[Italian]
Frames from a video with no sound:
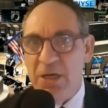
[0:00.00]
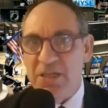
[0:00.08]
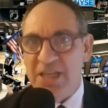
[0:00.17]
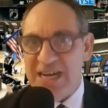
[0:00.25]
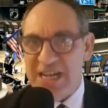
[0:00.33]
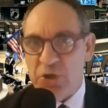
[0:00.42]

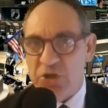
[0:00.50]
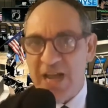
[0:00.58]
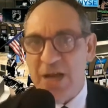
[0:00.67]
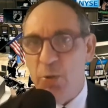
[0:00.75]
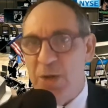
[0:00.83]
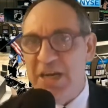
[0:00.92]
Da Renato
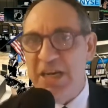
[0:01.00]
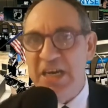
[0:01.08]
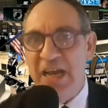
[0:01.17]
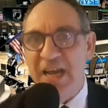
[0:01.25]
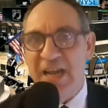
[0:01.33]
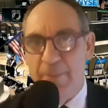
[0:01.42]
Scanu la
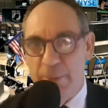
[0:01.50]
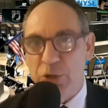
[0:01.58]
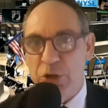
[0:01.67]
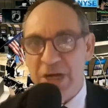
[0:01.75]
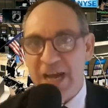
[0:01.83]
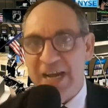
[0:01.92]
linea che può
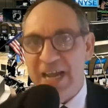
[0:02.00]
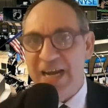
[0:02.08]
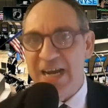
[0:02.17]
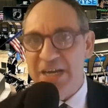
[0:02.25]
tornare alla